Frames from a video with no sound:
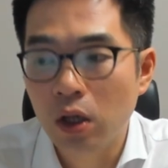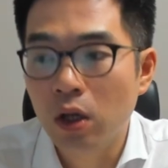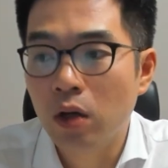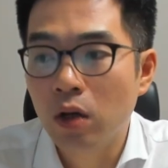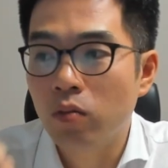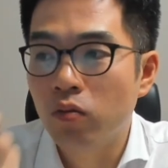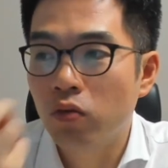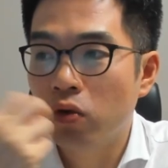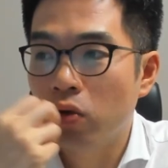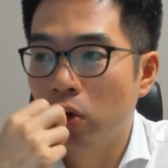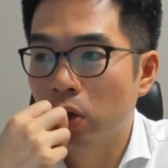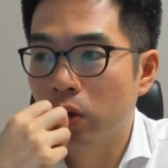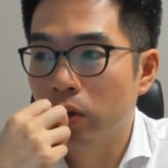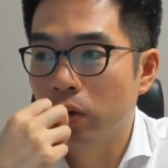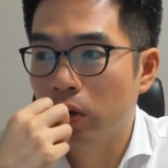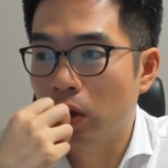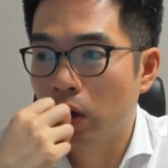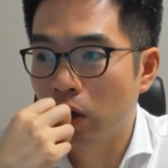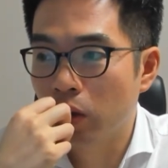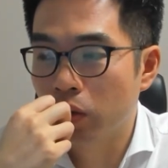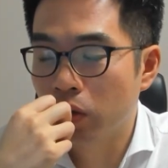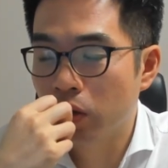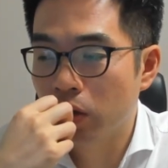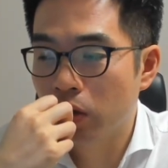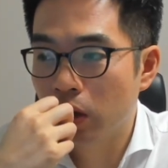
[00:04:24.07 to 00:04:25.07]
물론
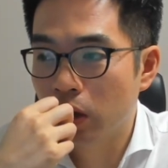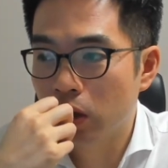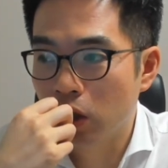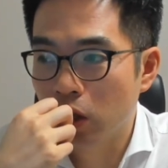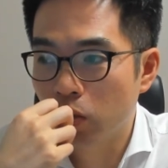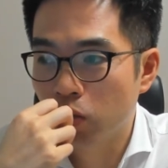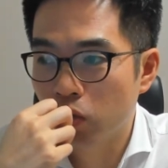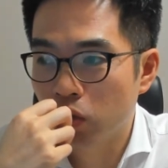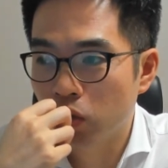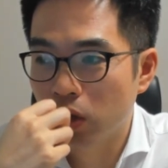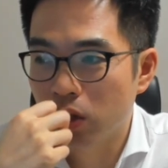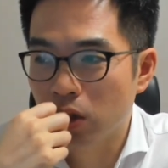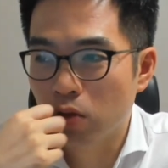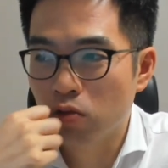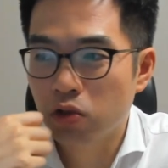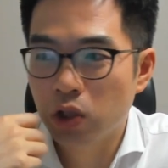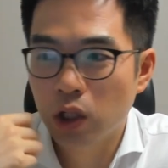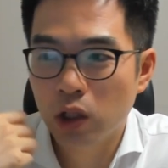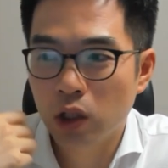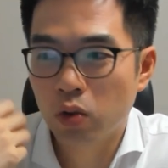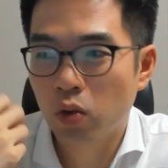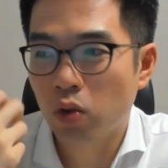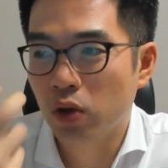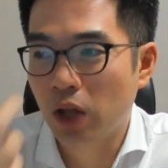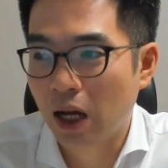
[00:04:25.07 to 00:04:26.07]
여러분들의 질문에 제가
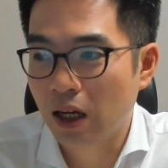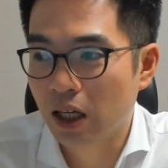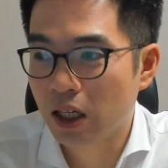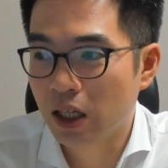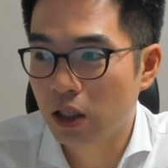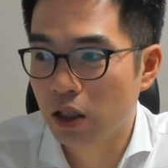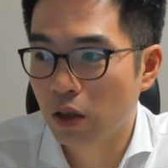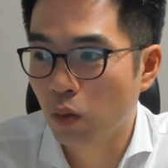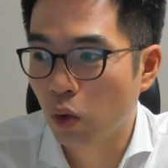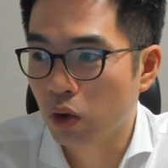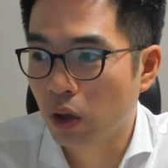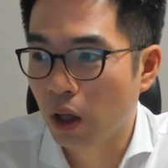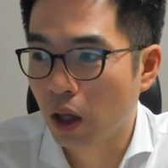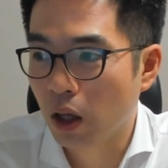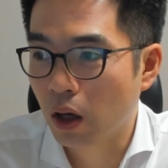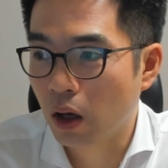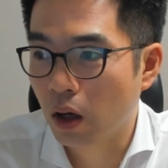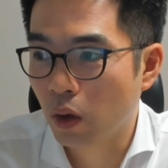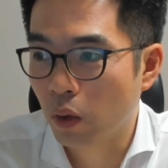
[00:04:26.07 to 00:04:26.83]
구체적으로 남기질 못해요.